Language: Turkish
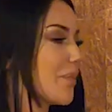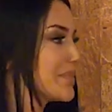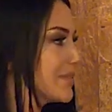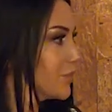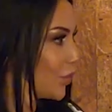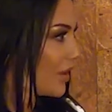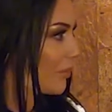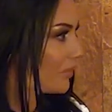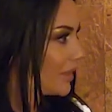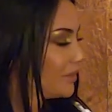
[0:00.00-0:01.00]
yaptığım
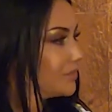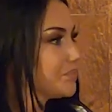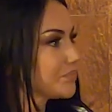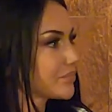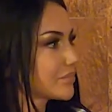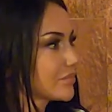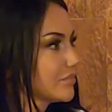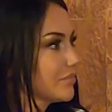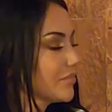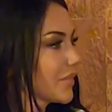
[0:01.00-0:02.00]
dönemde
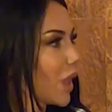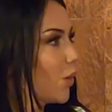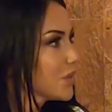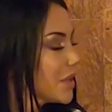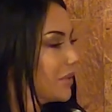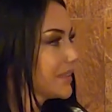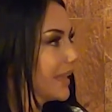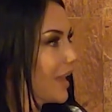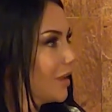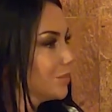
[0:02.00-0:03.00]
o zaman genel